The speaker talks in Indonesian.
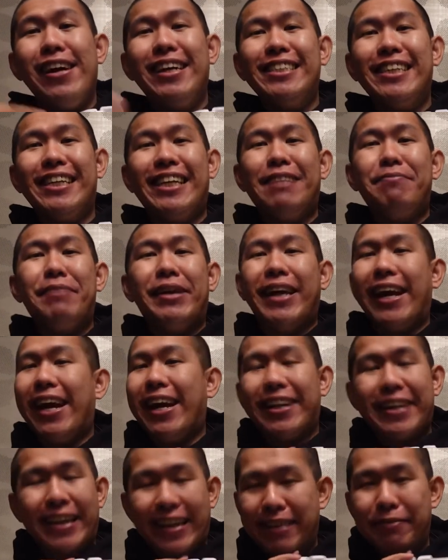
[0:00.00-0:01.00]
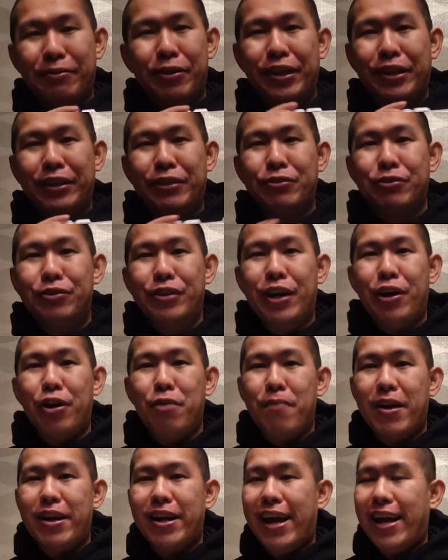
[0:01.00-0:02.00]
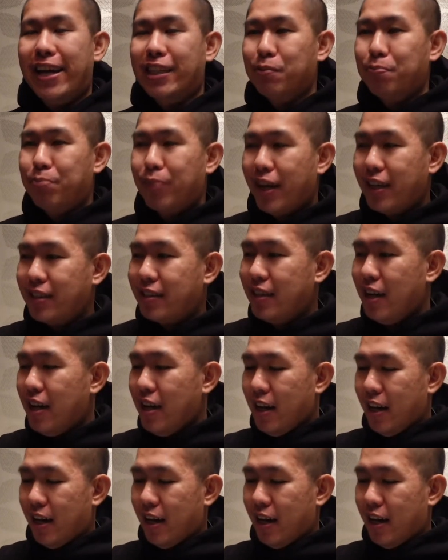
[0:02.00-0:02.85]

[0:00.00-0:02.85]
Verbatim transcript: Orange chickennya paling enak lah pokoknya di dunia kok Panda Express.